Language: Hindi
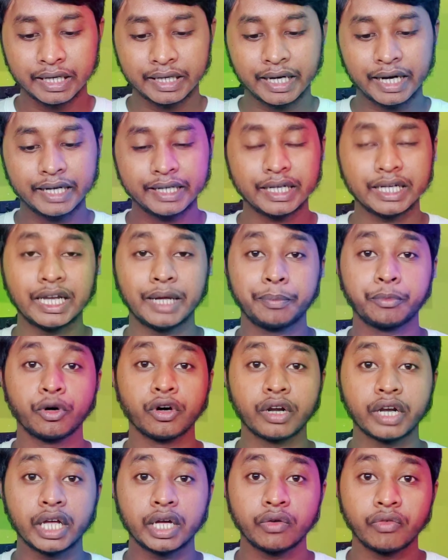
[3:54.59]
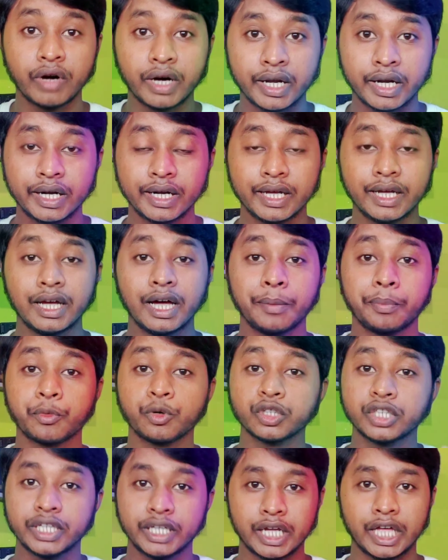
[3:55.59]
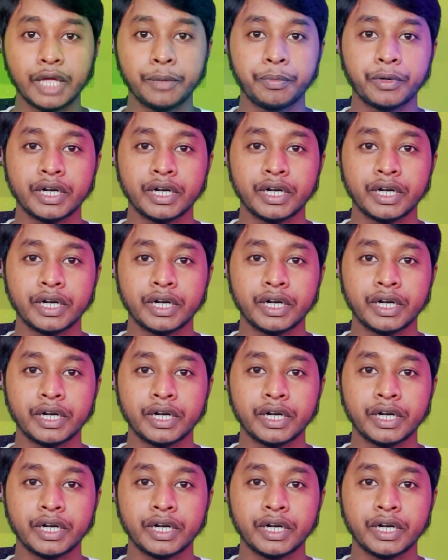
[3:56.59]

टाइटल आपको रिक्वायर्ड है आपको देना ही